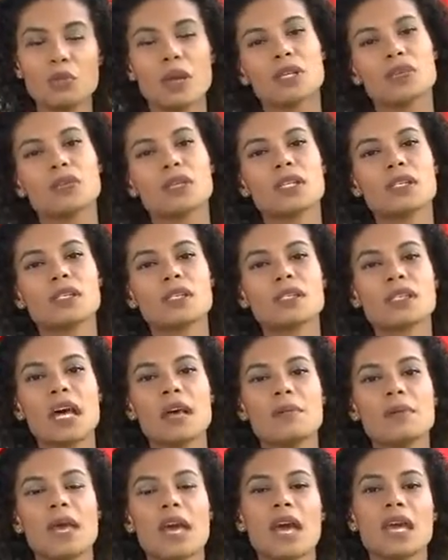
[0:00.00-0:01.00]
mas o que se
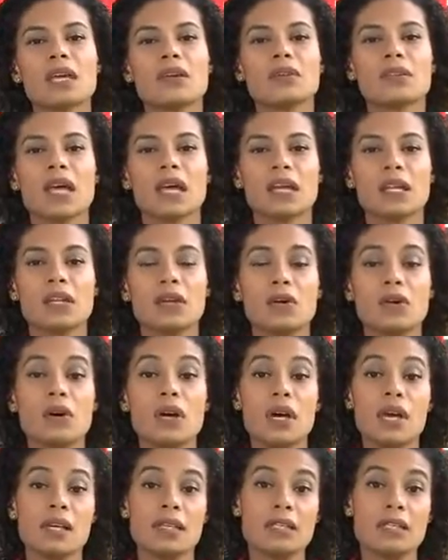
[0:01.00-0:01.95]
sabe é que o técnico